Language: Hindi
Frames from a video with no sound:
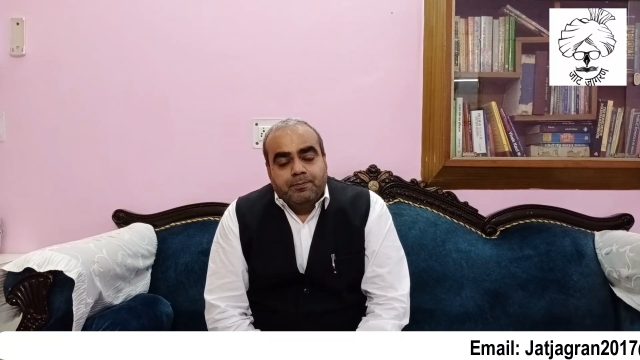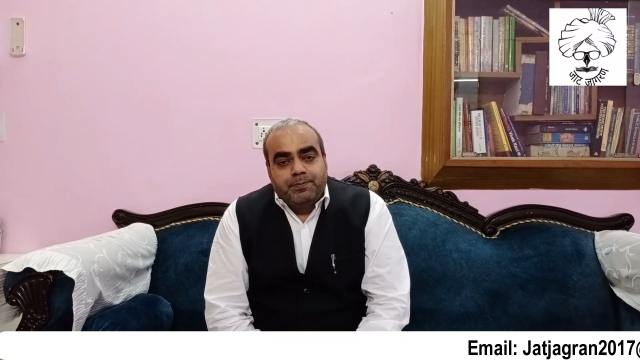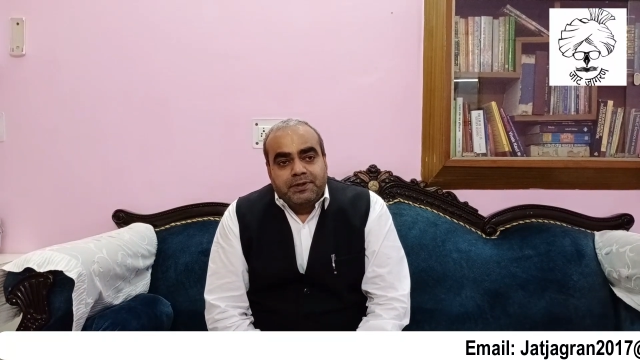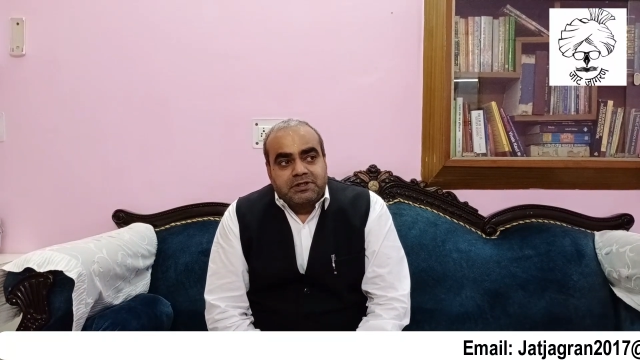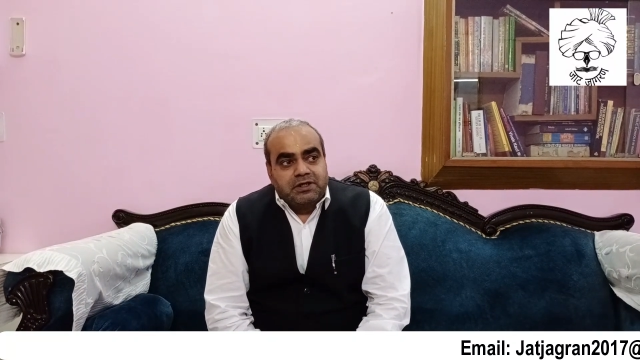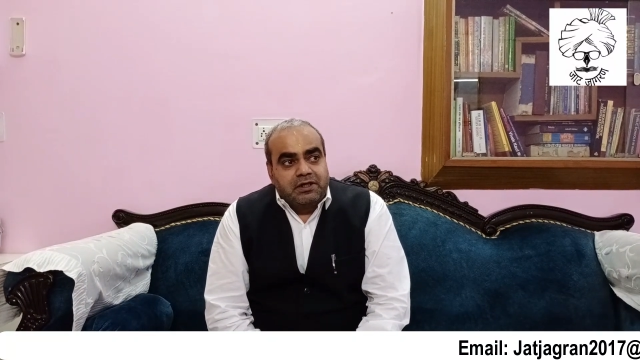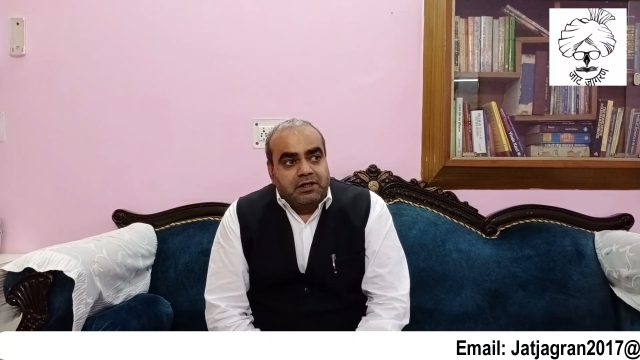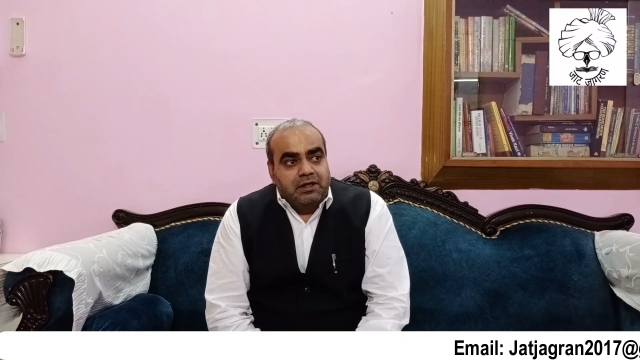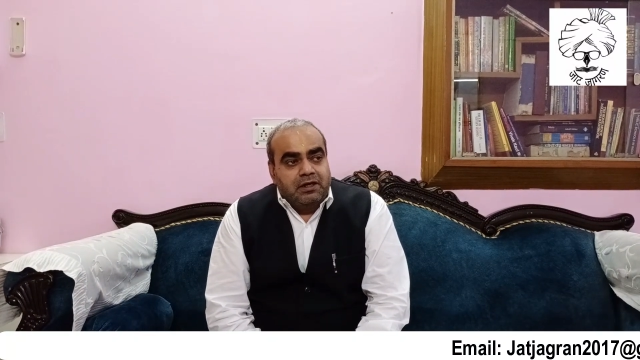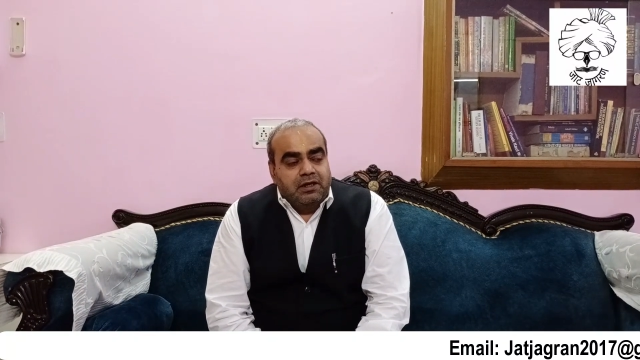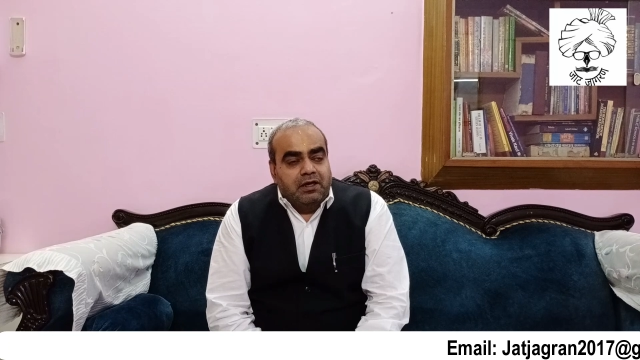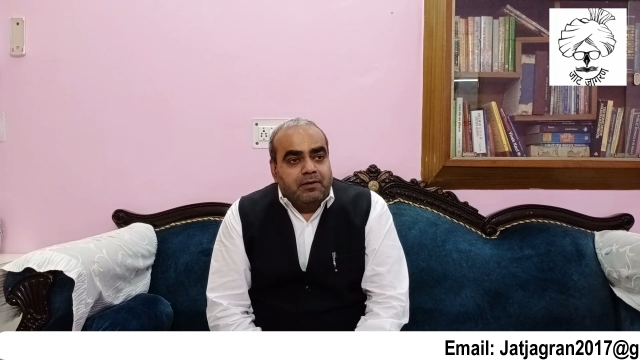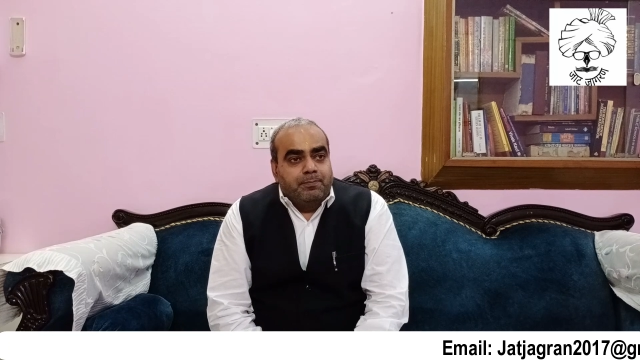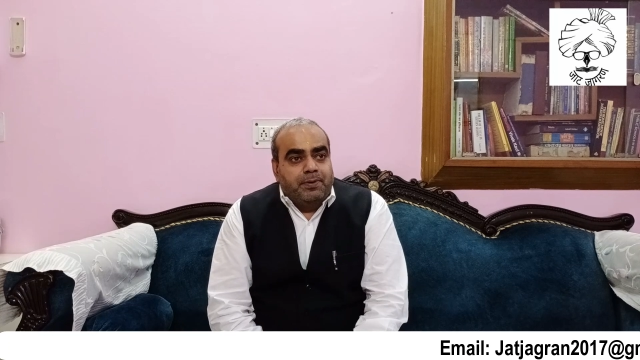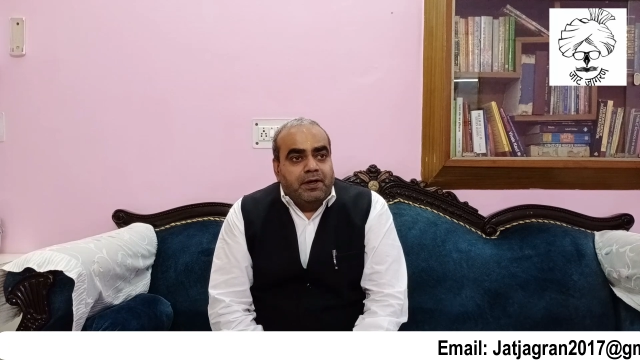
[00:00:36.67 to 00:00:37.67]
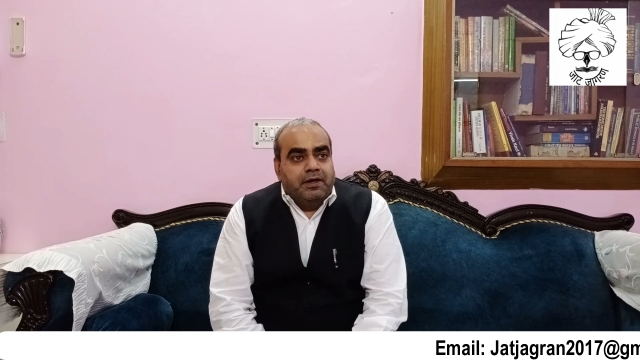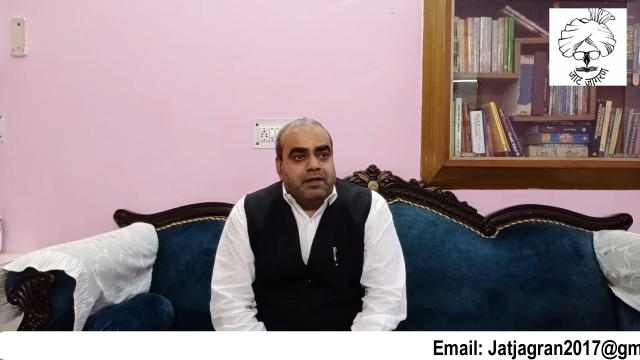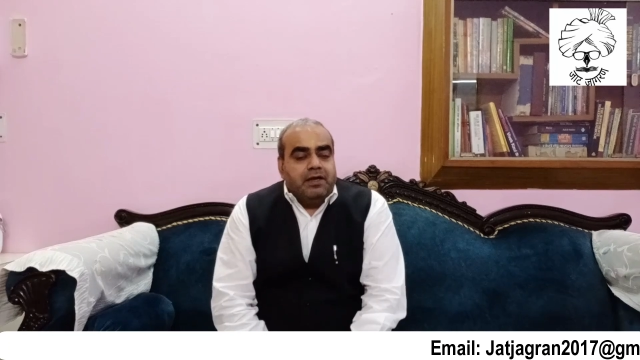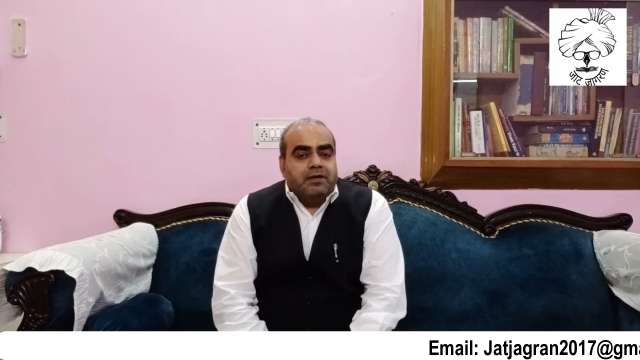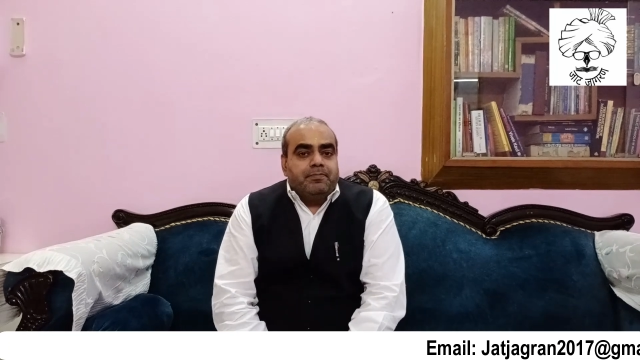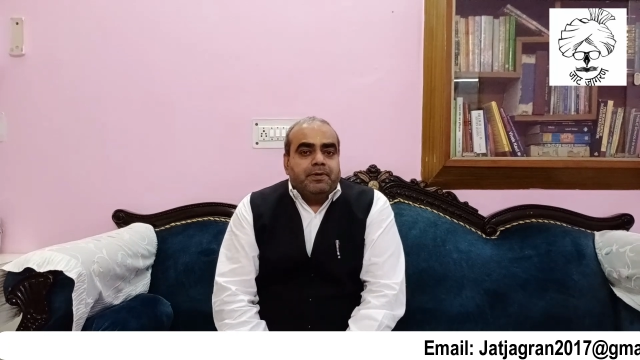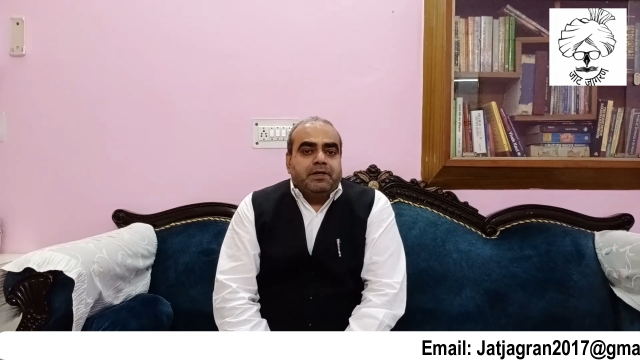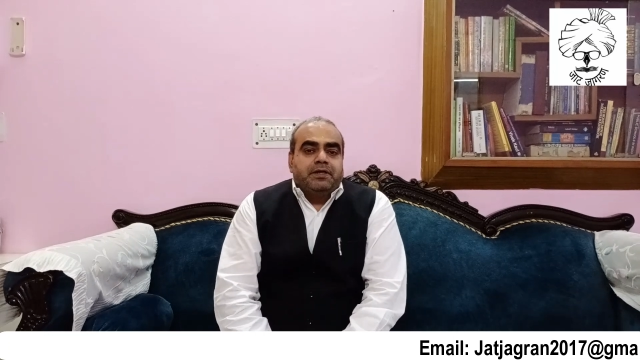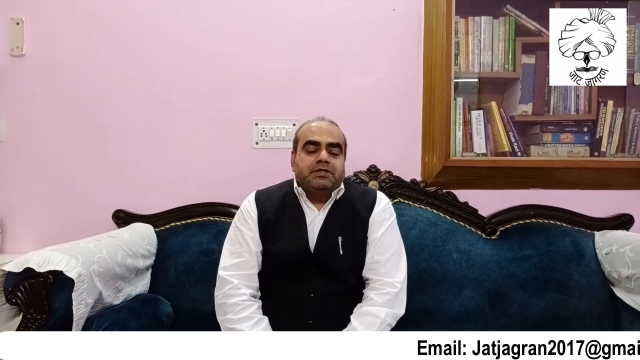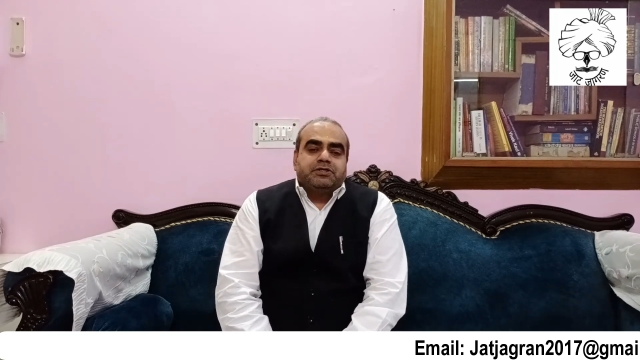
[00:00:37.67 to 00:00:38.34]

पिछले लगभग एक महीने